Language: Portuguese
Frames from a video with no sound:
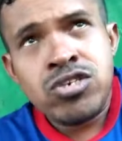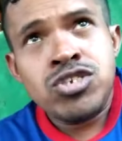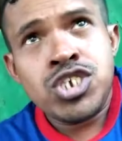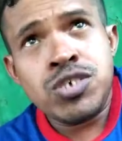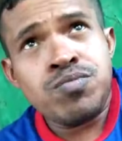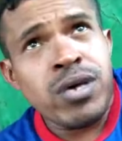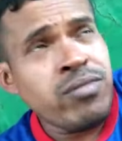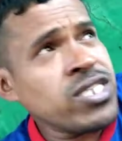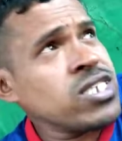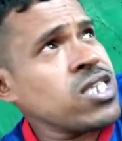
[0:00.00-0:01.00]
Tipo, na
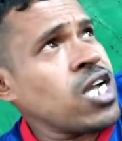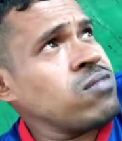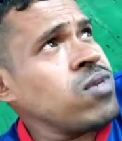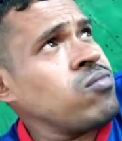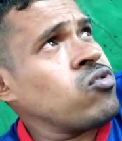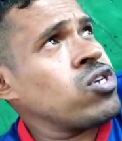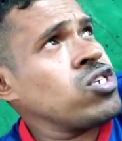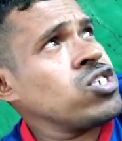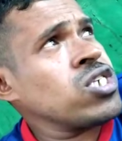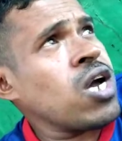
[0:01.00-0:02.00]
minha cidade mesmo, eu
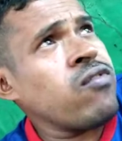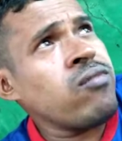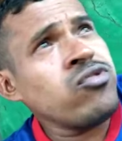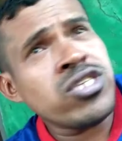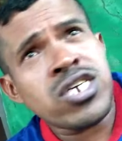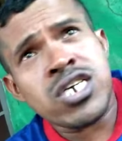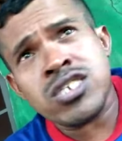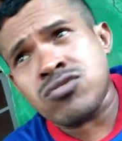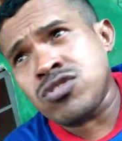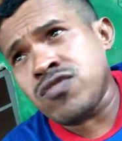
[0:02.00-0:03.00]
criticava muito a
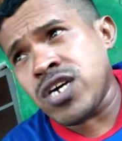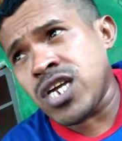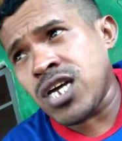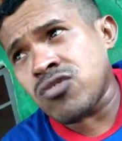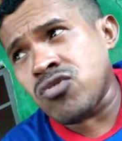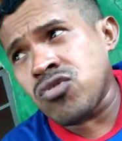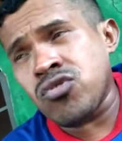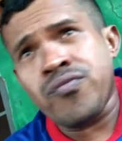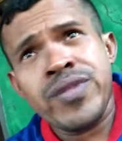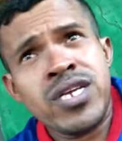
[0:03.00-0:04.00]
questão de
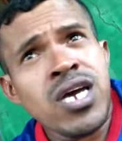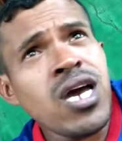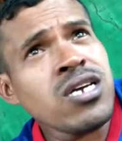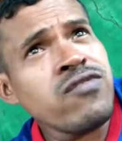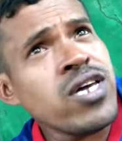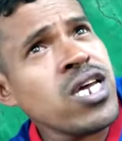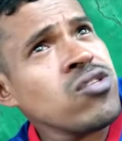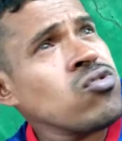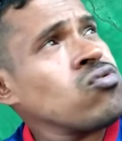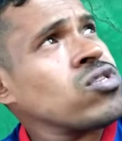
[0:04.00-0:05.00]
vereador. Ah, que
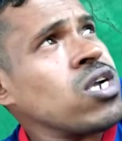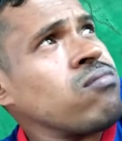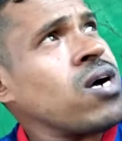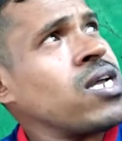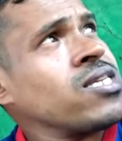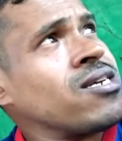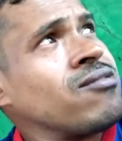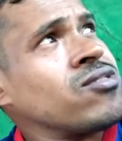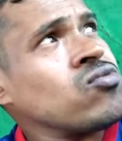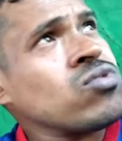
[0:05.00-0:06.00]
vereador não trabalha e tal.
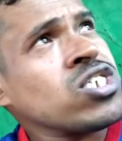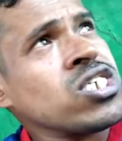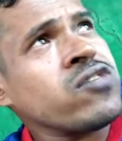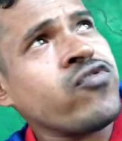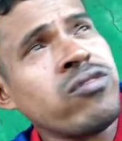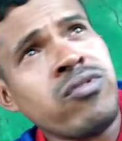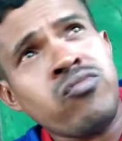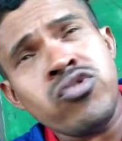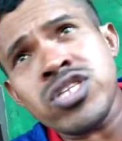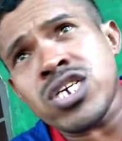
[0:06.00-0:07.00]
Então, de uma certa forma,
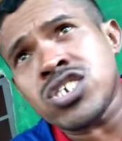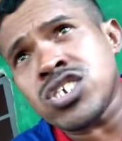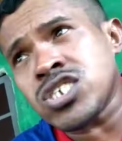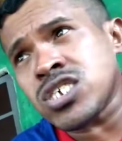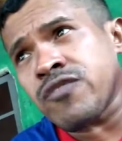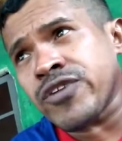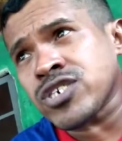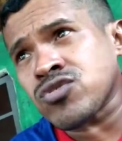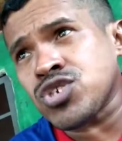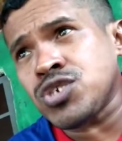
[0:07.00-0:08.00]
muita gente se
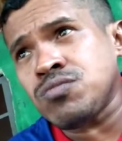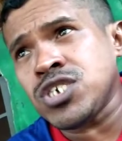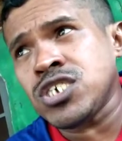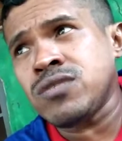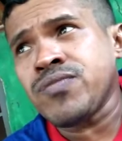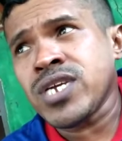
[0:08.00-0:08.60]
afastou de mim